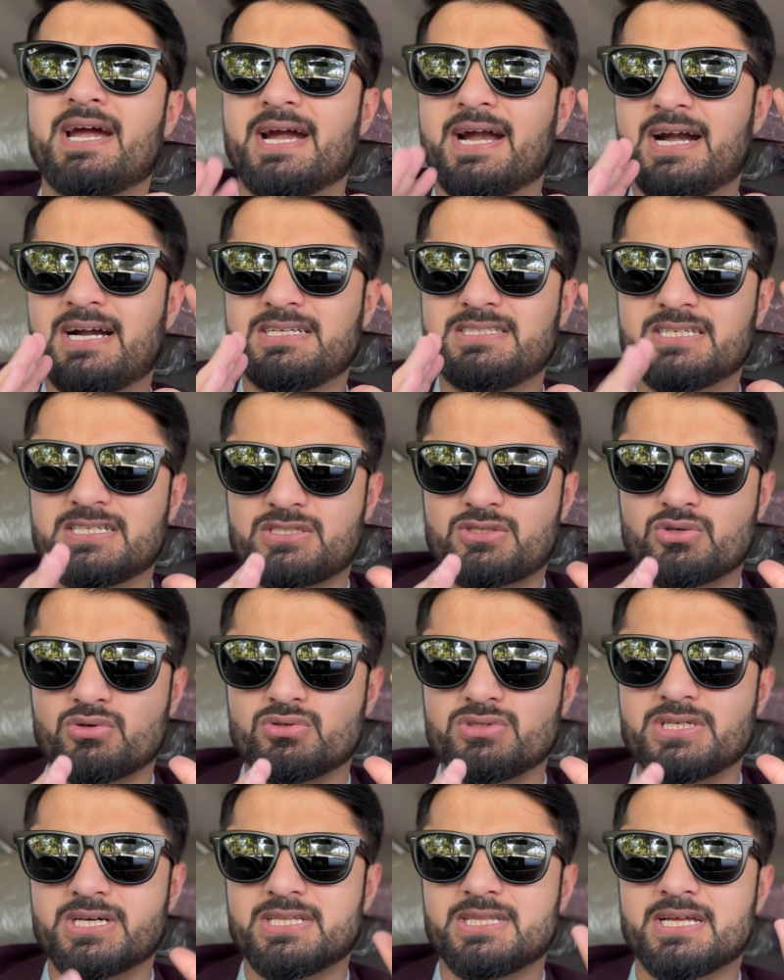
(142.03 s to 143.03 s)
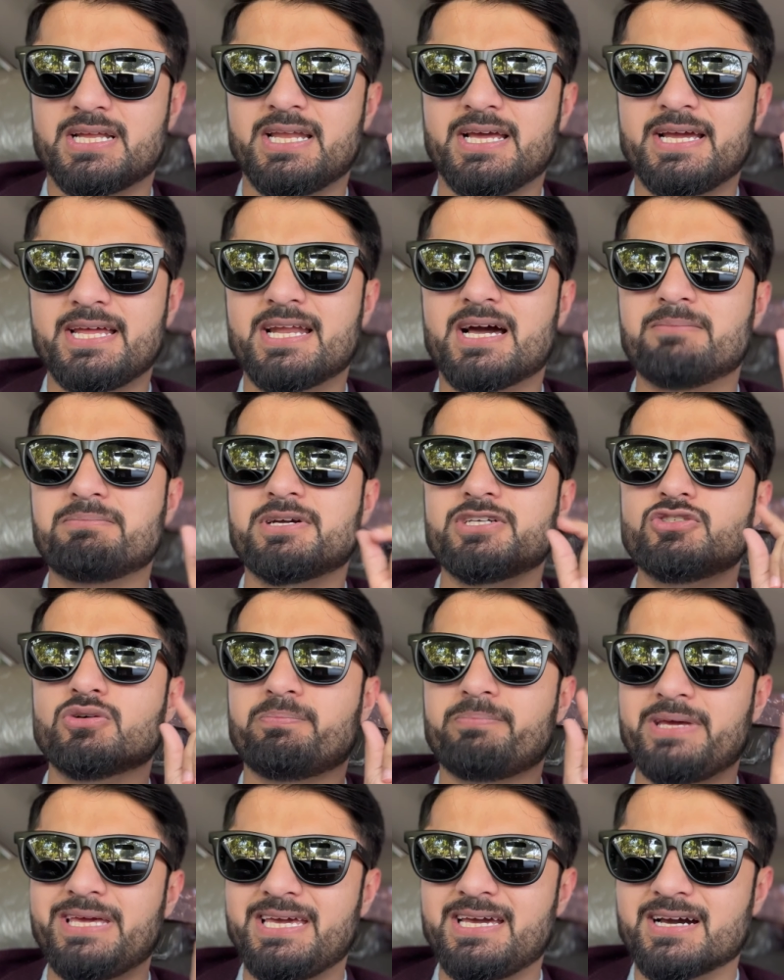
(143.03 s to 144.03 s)
एडजस्ट हो जाते हैं लेकिन आपके जो
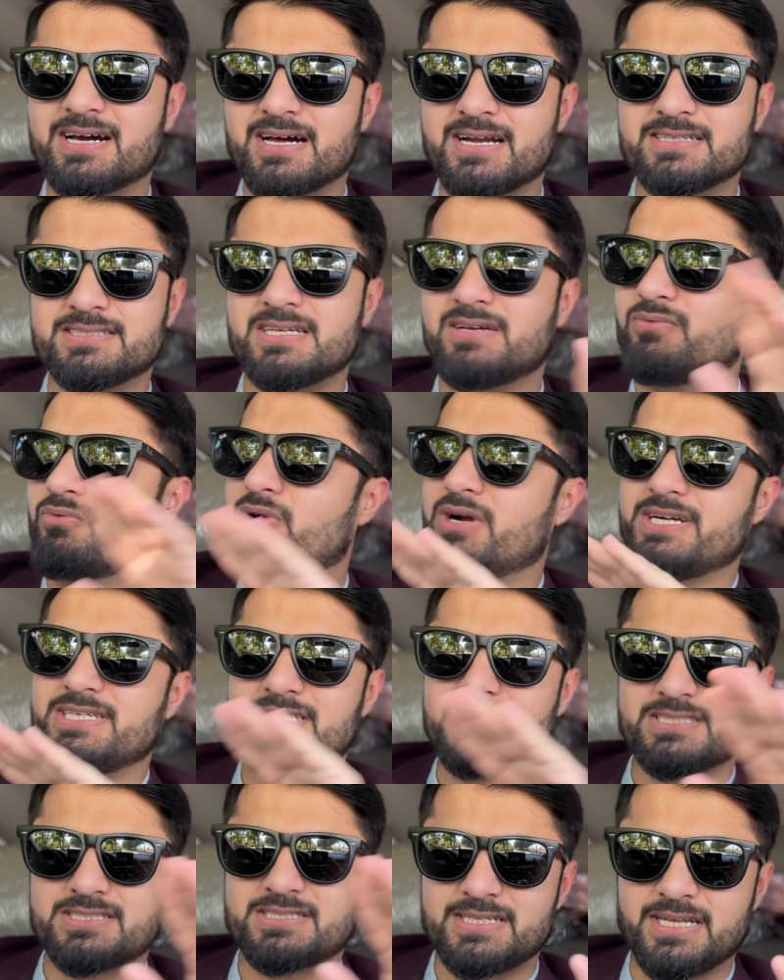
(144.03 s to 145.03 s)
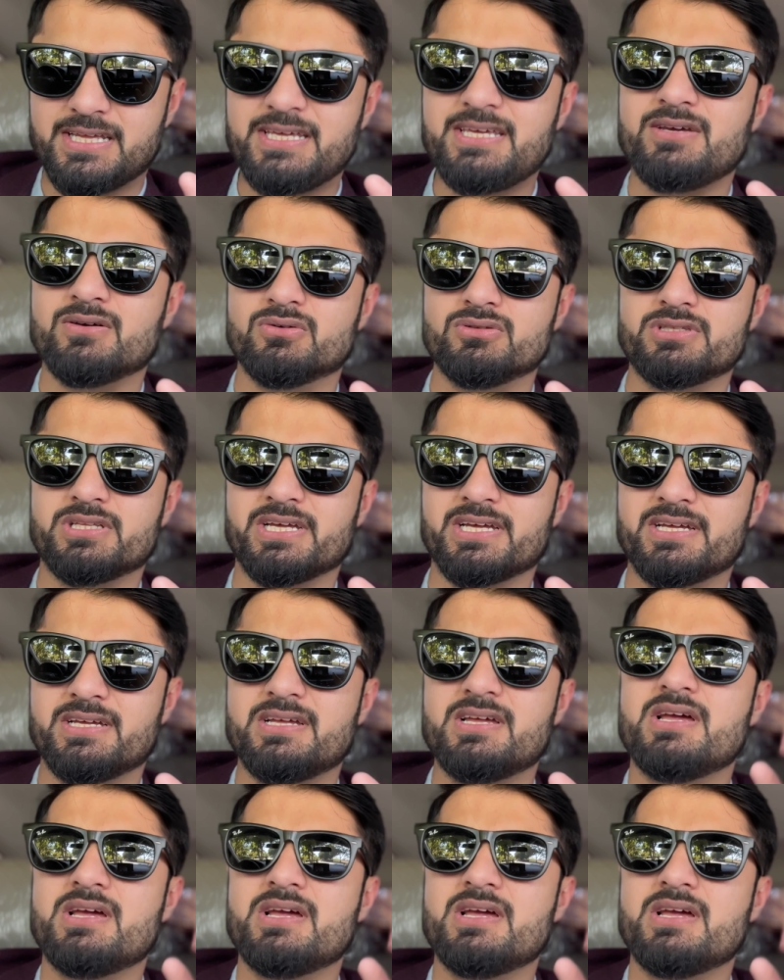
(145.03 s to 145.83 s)
पी कार्स हैं वो एडजस्ट नहीं होते